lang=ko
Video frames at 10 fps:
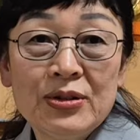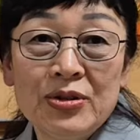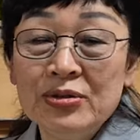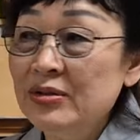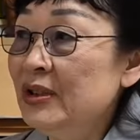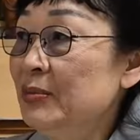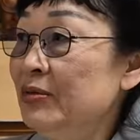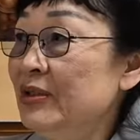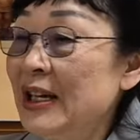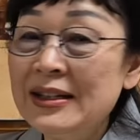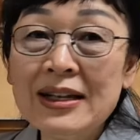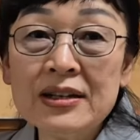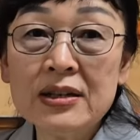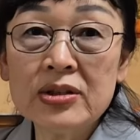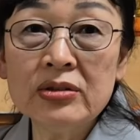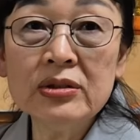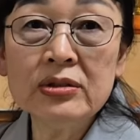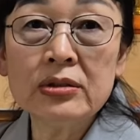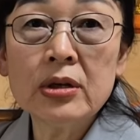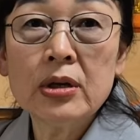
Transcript: 아, 저는 이분 상당히 저는